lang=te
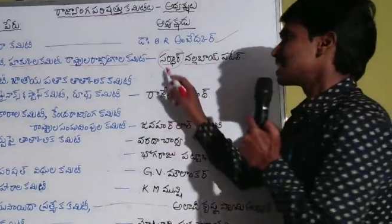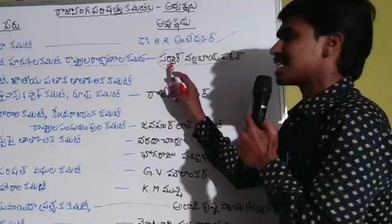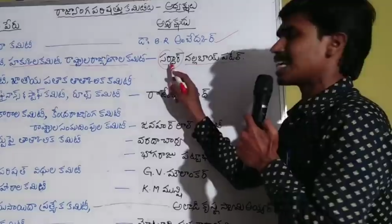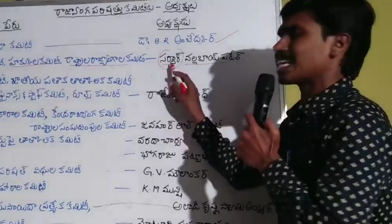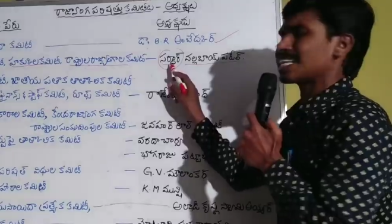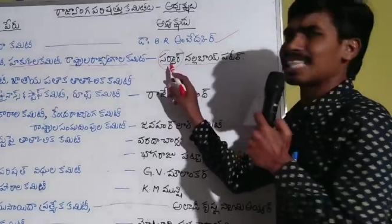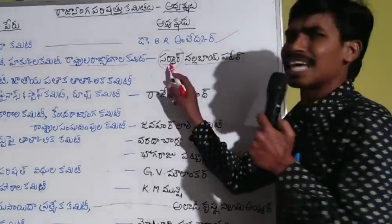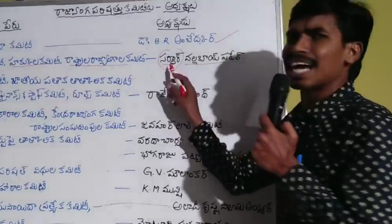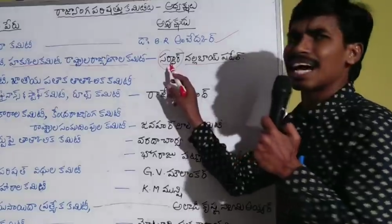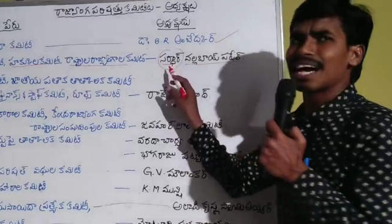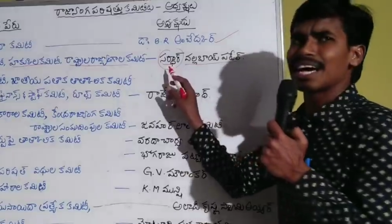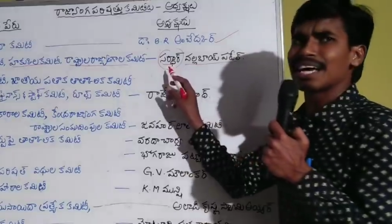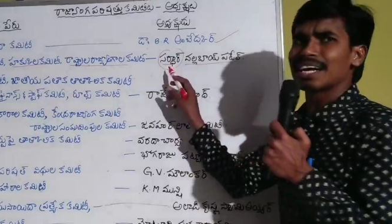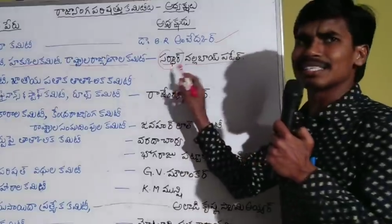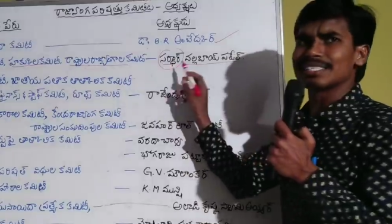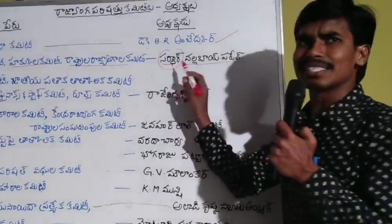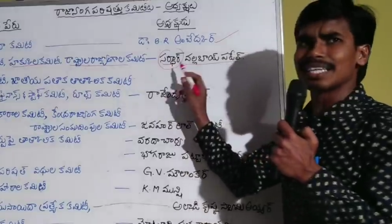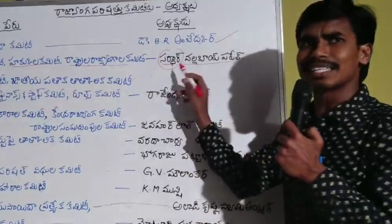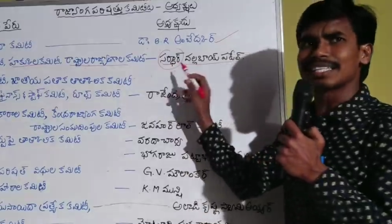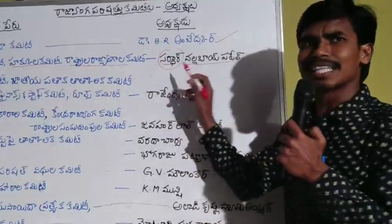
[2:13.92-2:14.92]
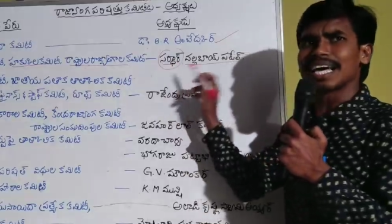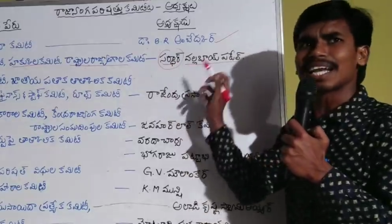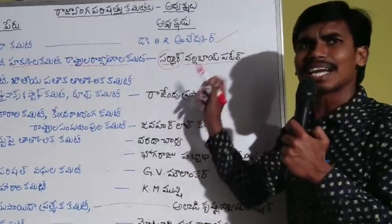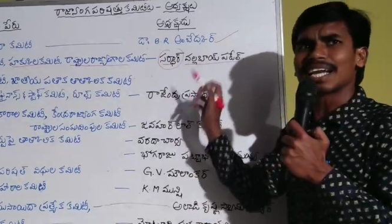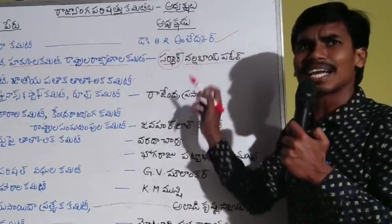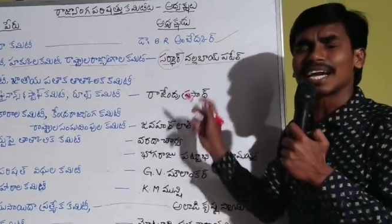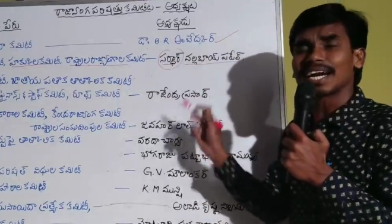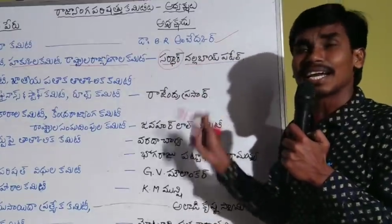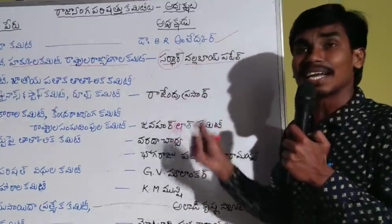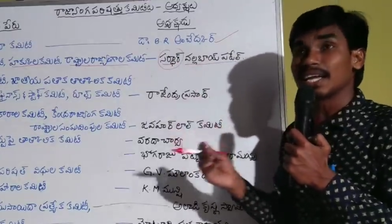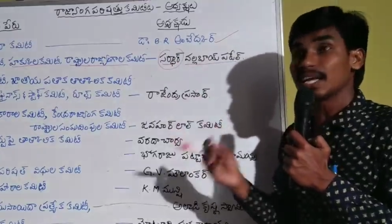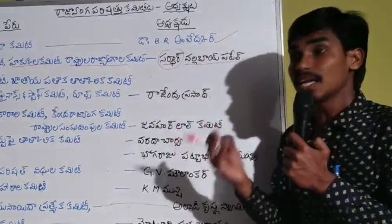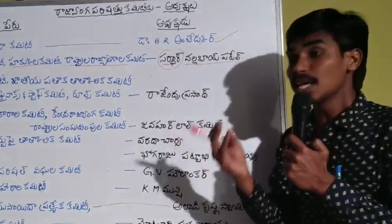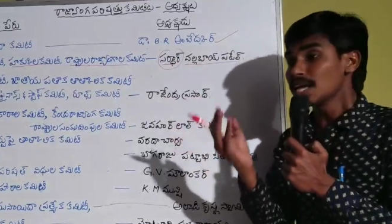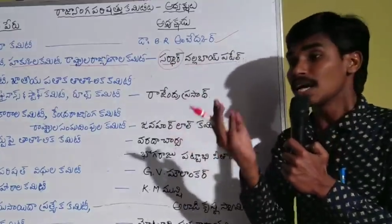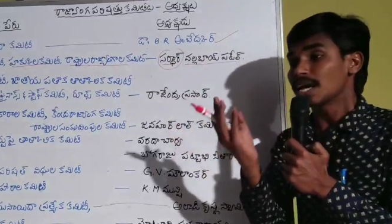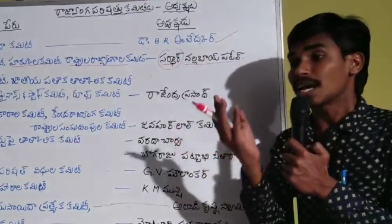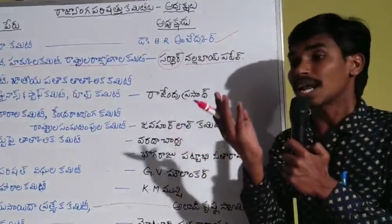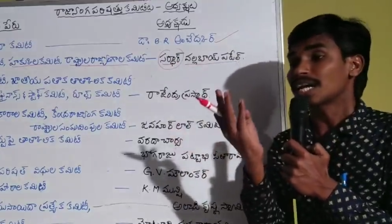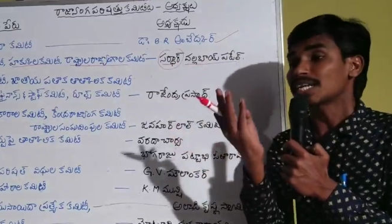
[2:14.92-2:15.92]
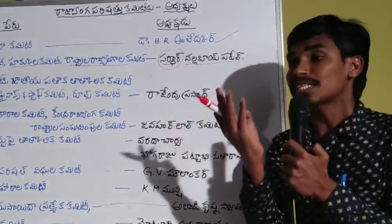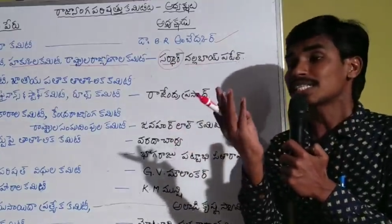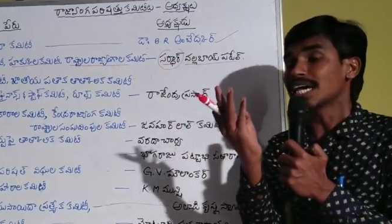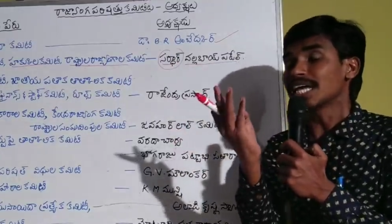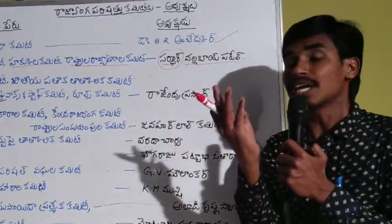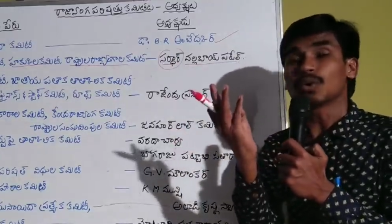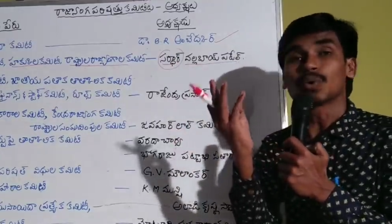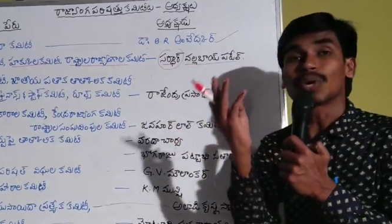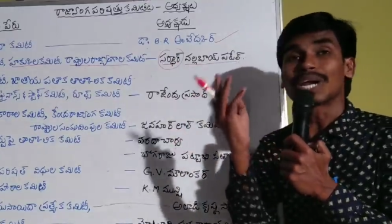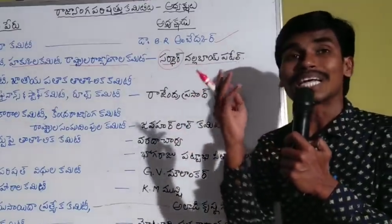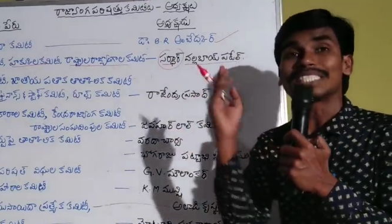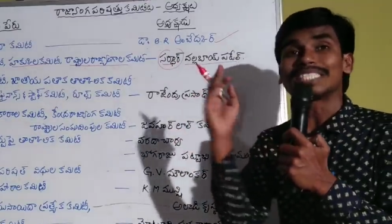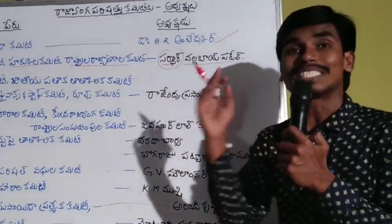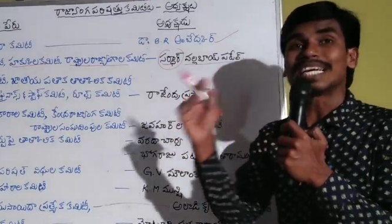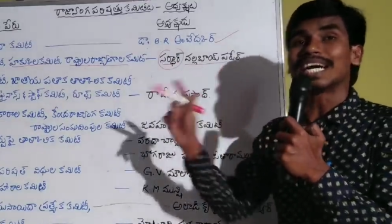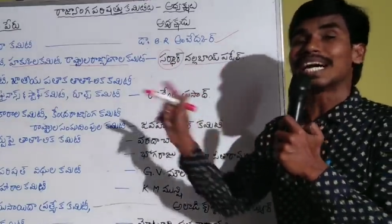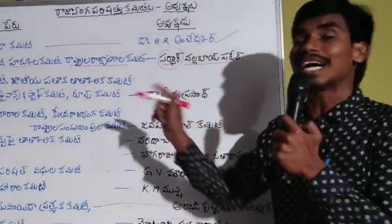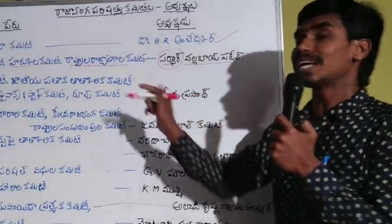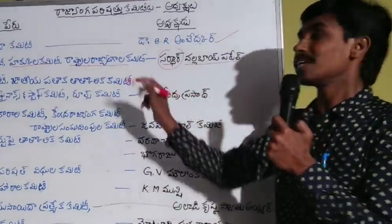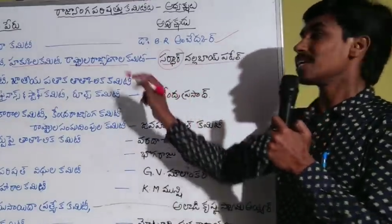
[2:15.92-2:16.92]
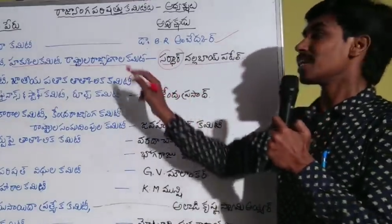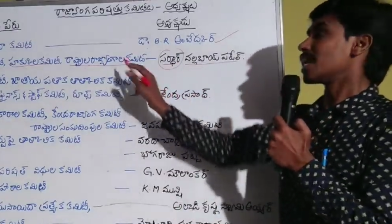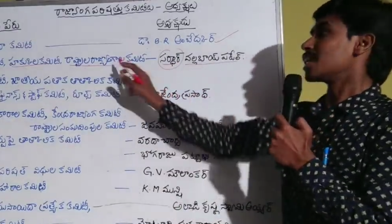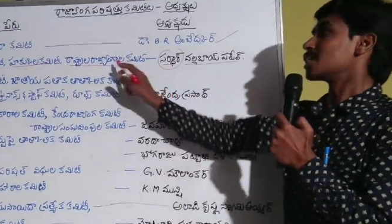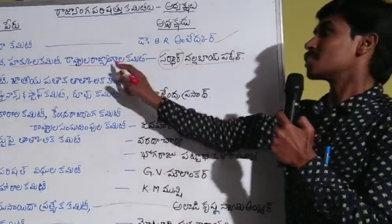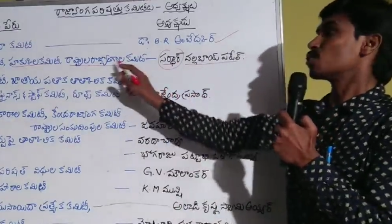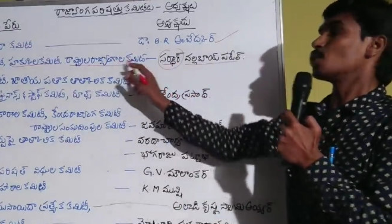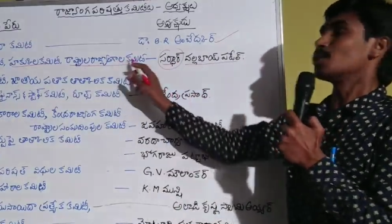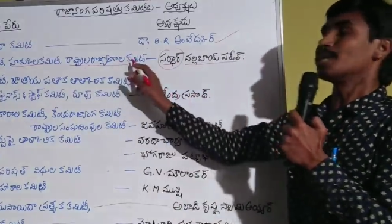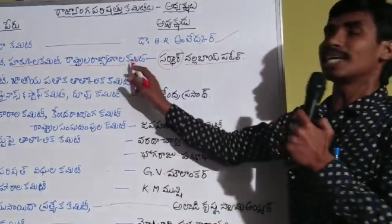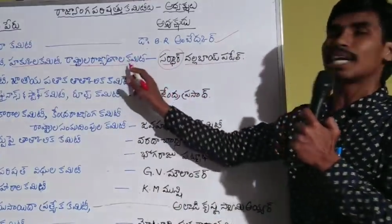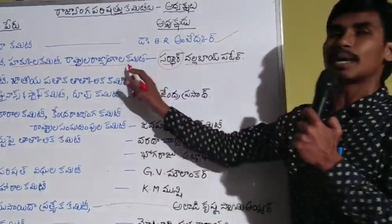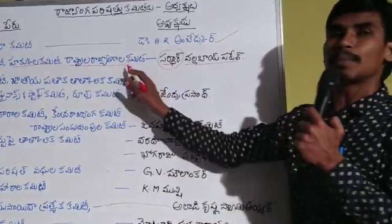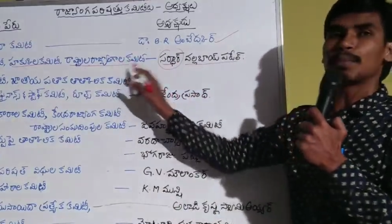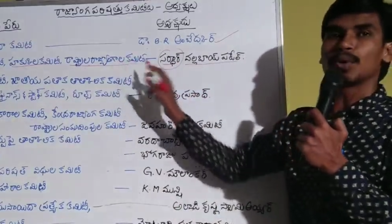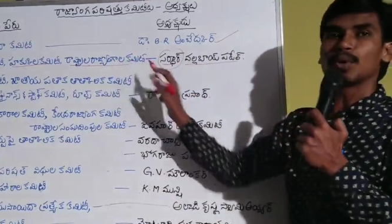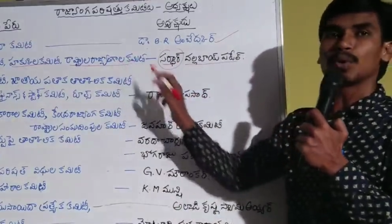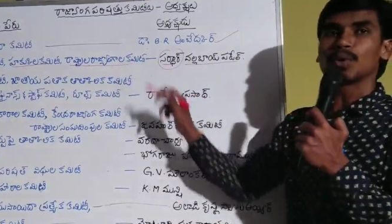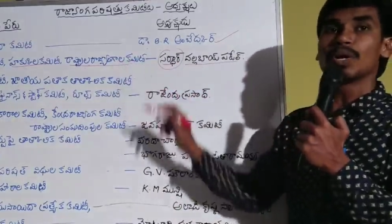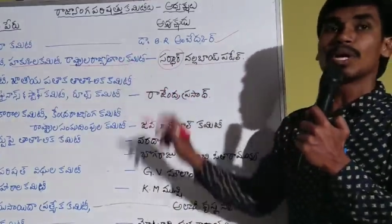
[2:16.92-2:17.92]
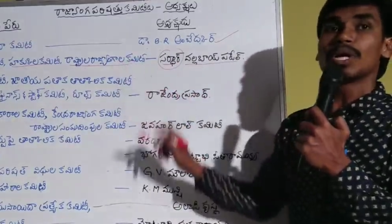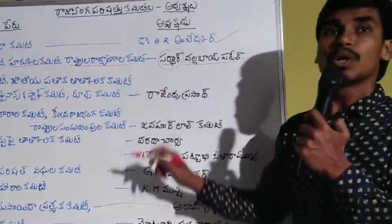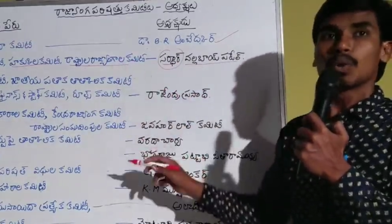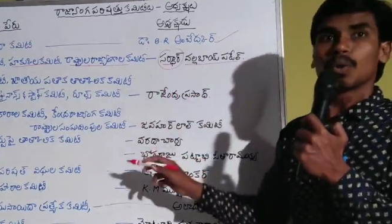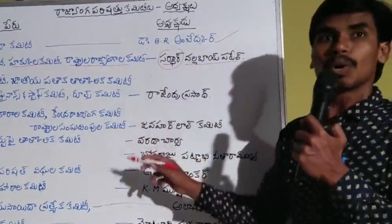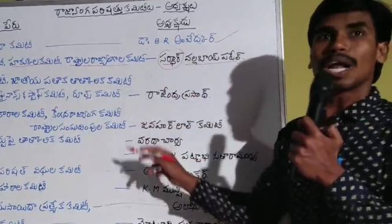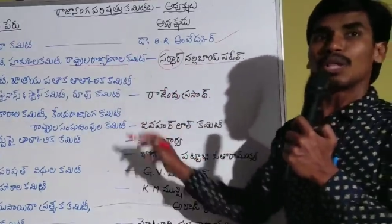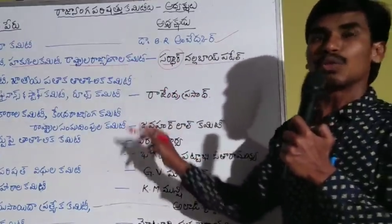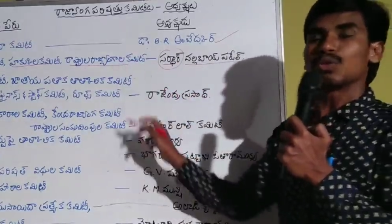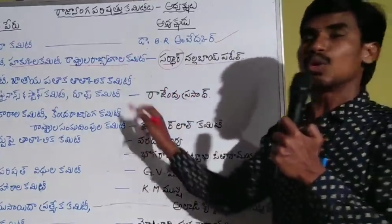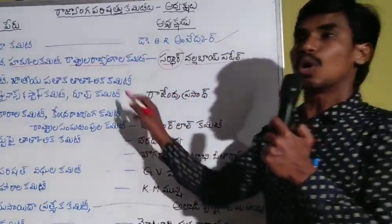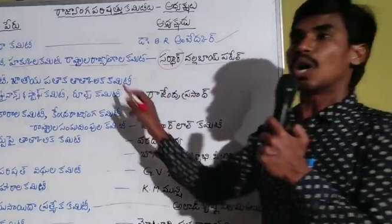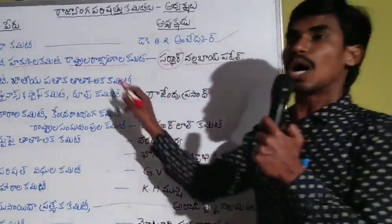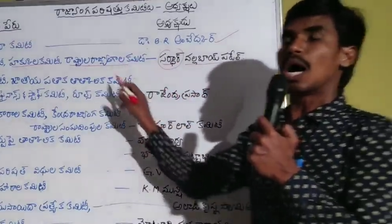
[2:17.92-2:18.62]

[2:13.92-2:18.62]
సర్దార్ సర్దార్ అనగానే రాష్ట్రాలకు రాజ్యాంగానికి రాసుకునేటప్పుడు అందులో